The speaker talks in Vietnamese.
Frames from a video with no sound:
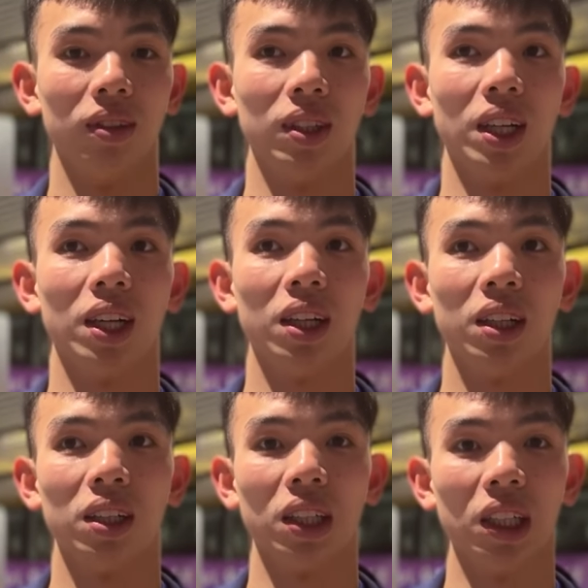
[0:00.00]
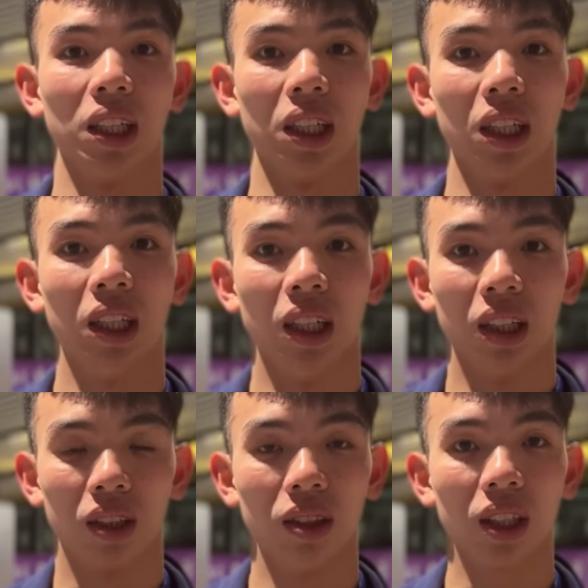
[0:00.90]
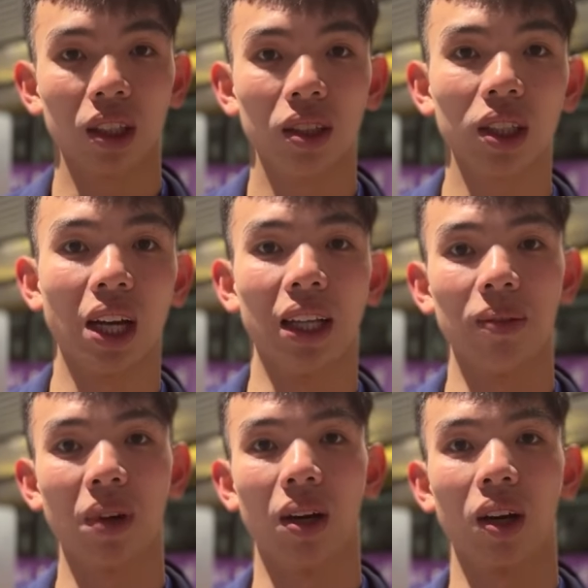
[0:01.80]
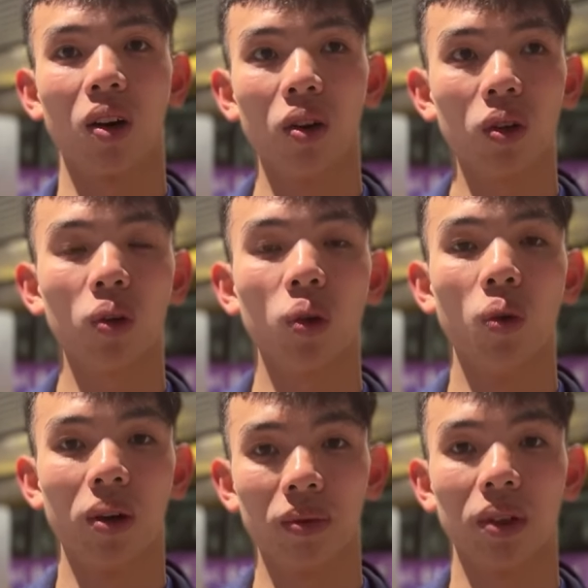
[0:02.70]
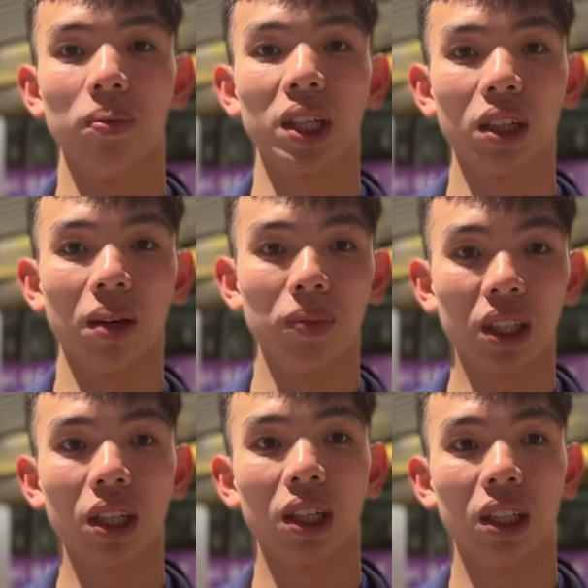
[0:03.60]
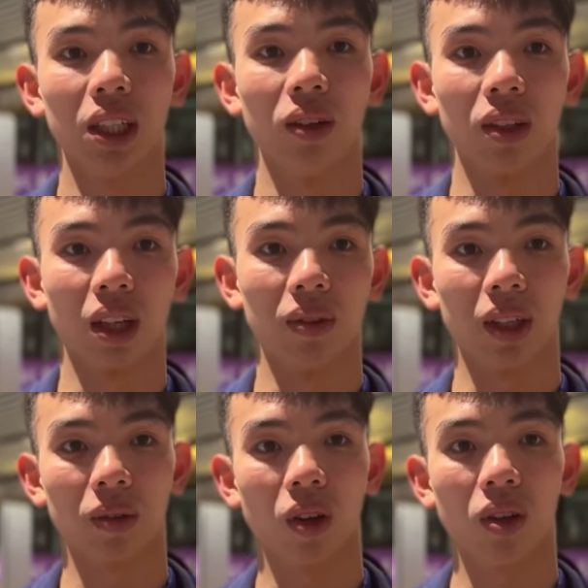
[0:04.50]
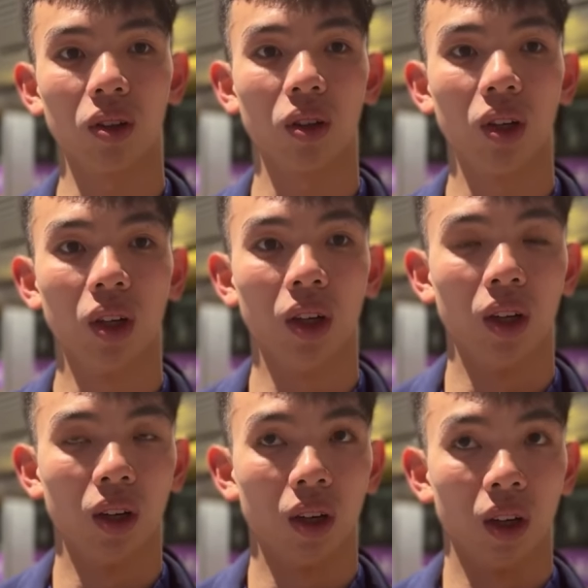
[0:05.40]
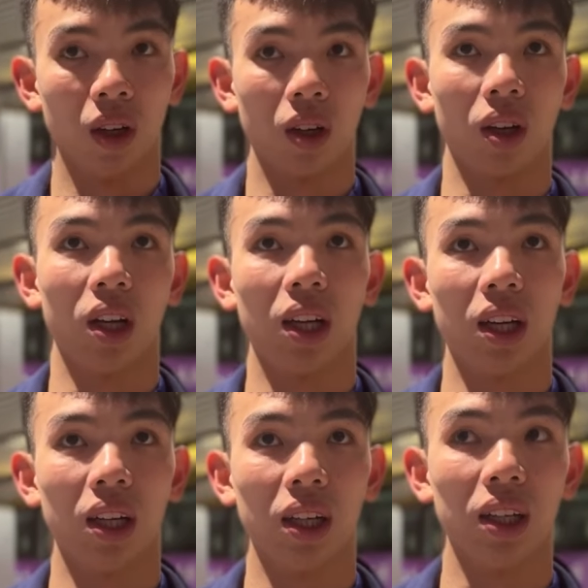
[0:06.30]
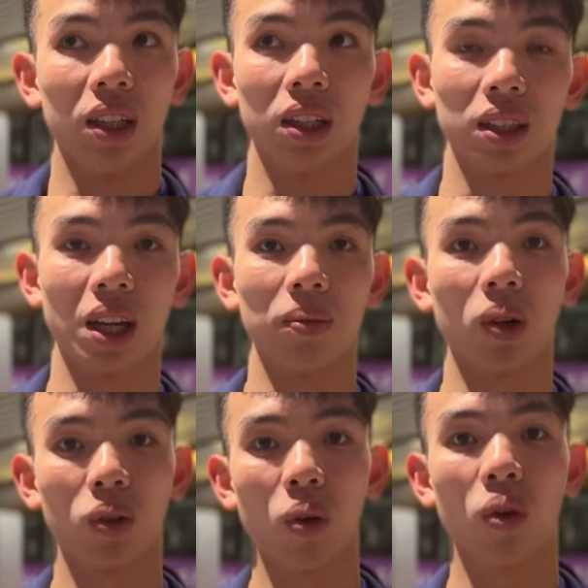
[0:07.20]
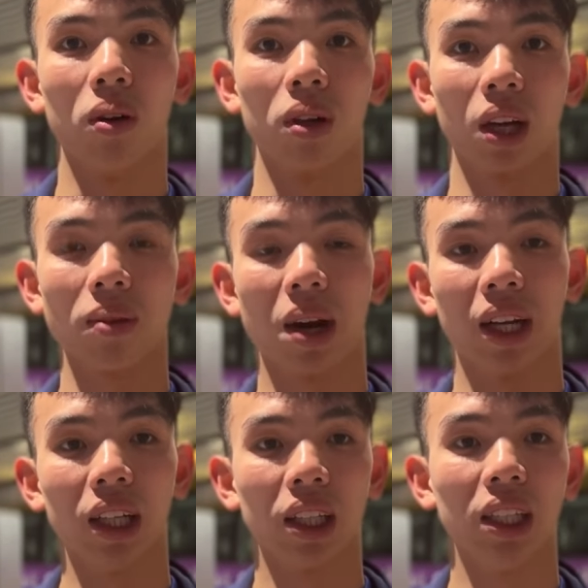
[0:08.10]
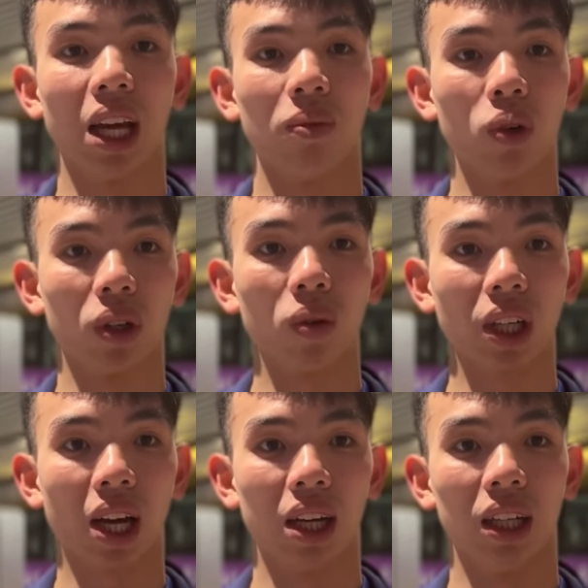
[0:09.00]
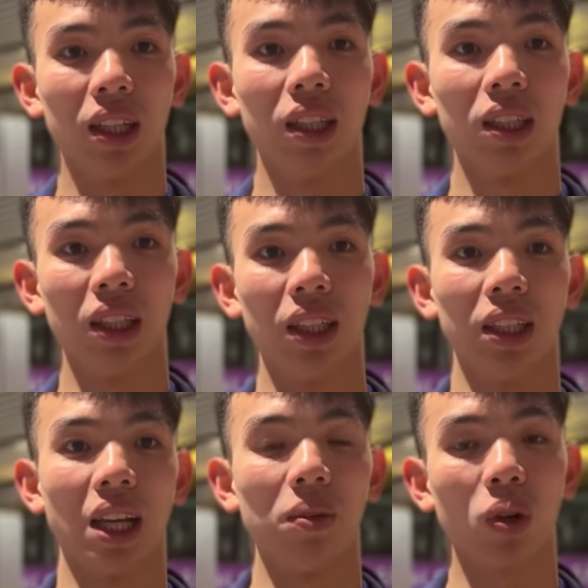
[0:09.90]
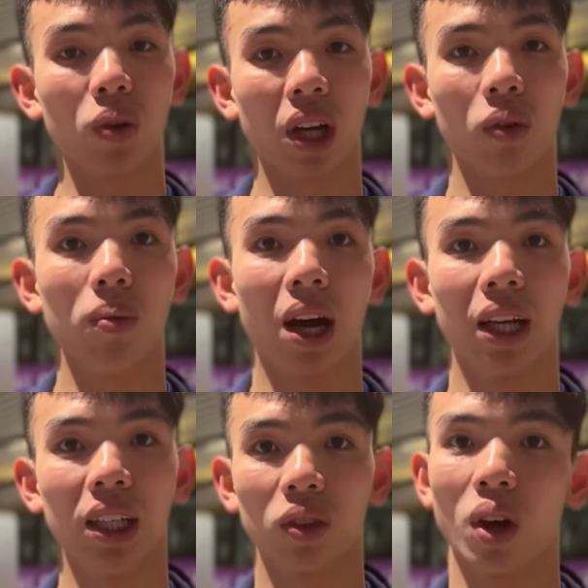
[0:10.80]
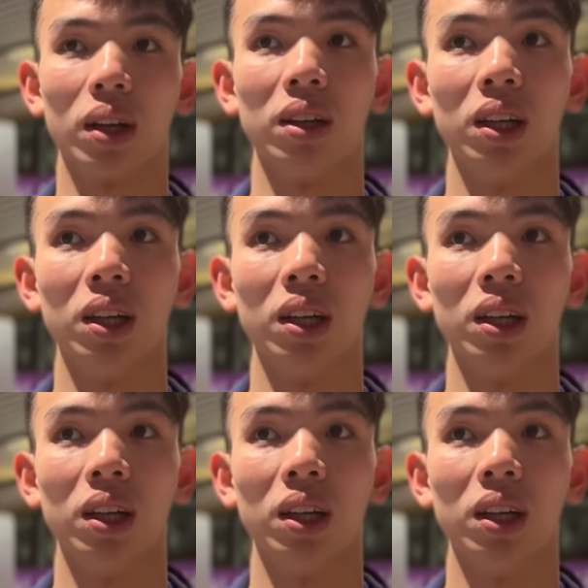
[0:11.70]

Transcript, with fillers: Dạ thì trước trước giải em đã có đối thủ em biết em biết rất là nhiều tại vì em có gọi là xem thông số của các bạn ấy là thi giải vô địch quốc gia thì giải vô địch quốc gia của bạn ấy là toàn